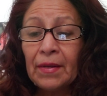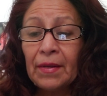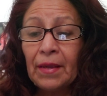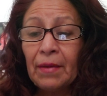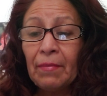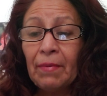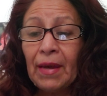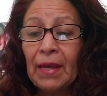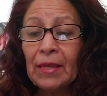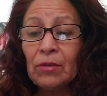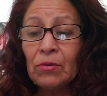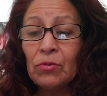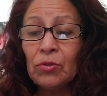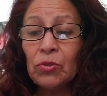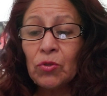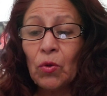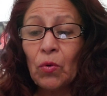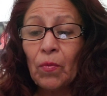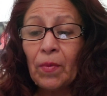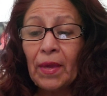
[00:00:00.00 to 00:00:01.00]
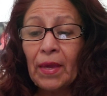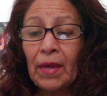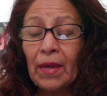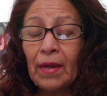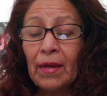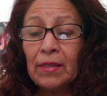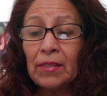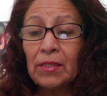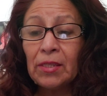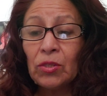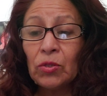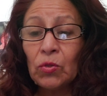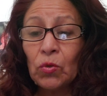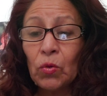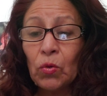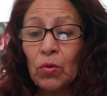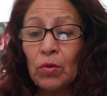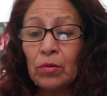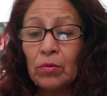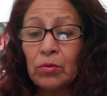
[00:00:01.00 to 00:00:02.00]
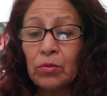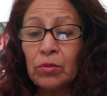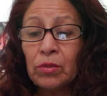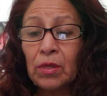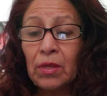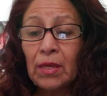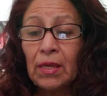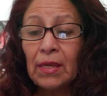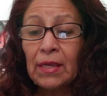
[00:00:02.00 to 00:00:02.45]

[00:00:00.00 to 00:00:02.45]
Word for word: Rebaños de ovejas y toros,